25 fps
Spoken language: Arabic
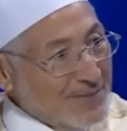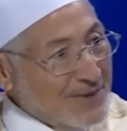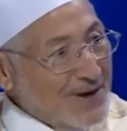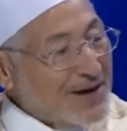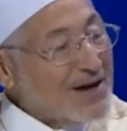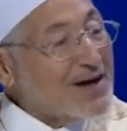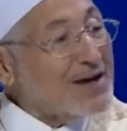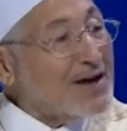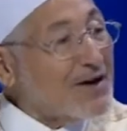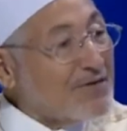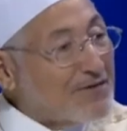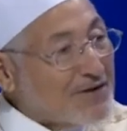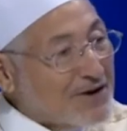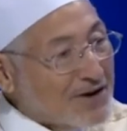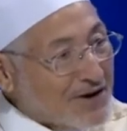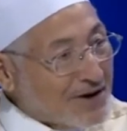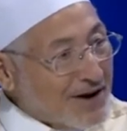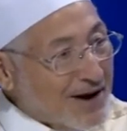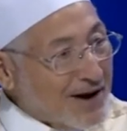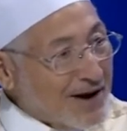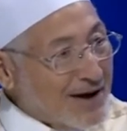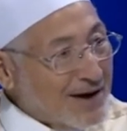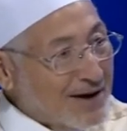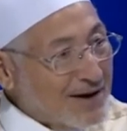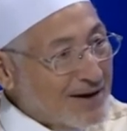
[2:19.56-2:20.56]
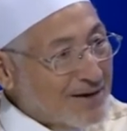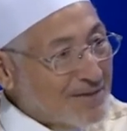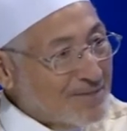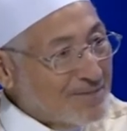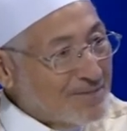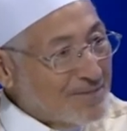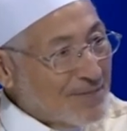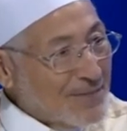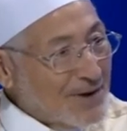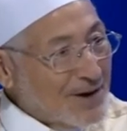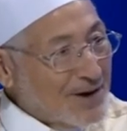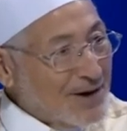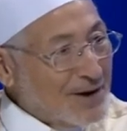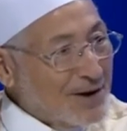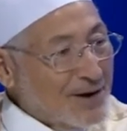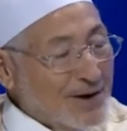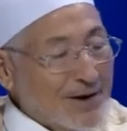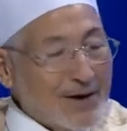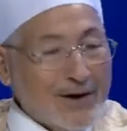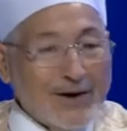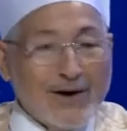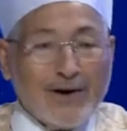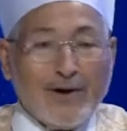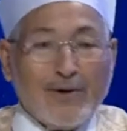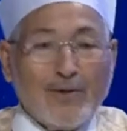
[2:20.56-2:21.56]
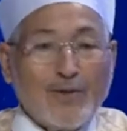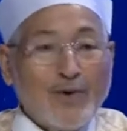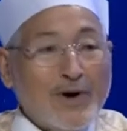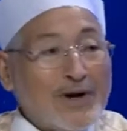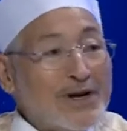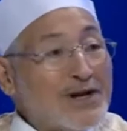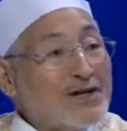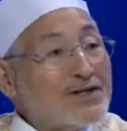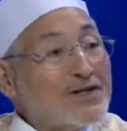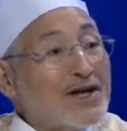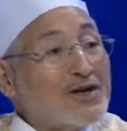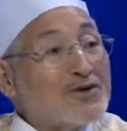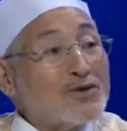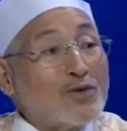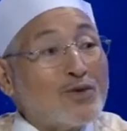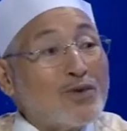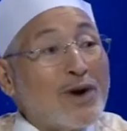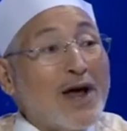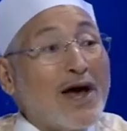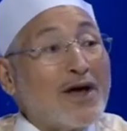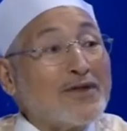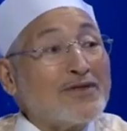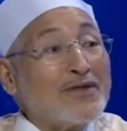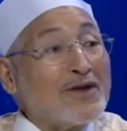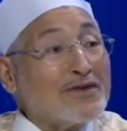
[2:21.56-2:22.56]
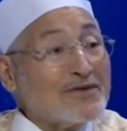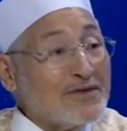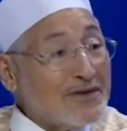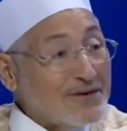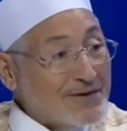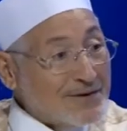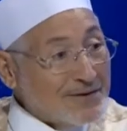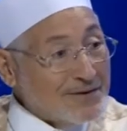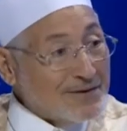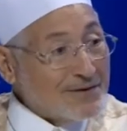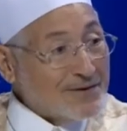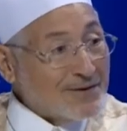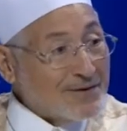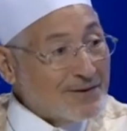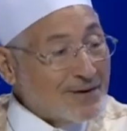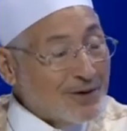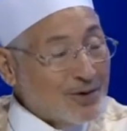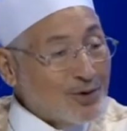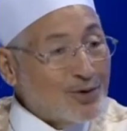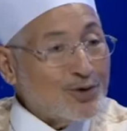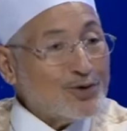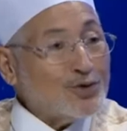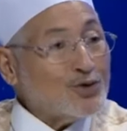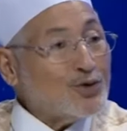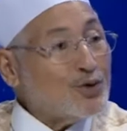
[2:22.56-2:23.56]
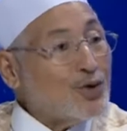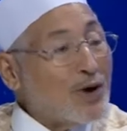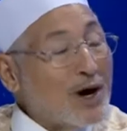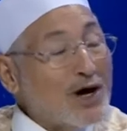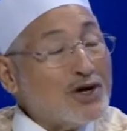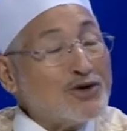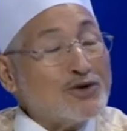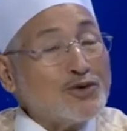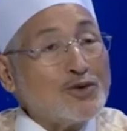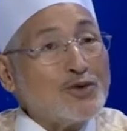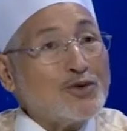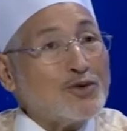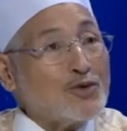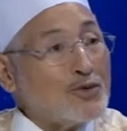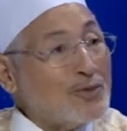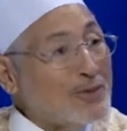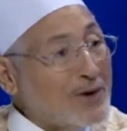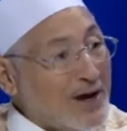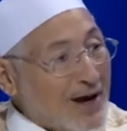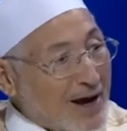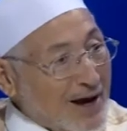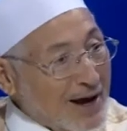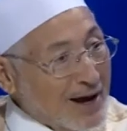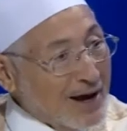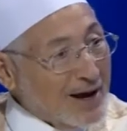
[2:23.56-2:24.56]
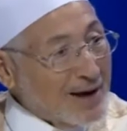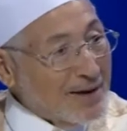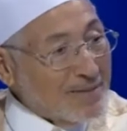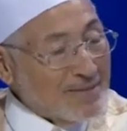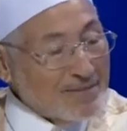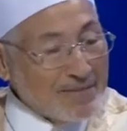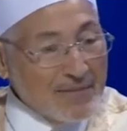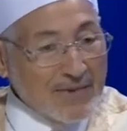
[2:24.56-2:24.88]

هي فكره وليده لحظه كنت اشعر بها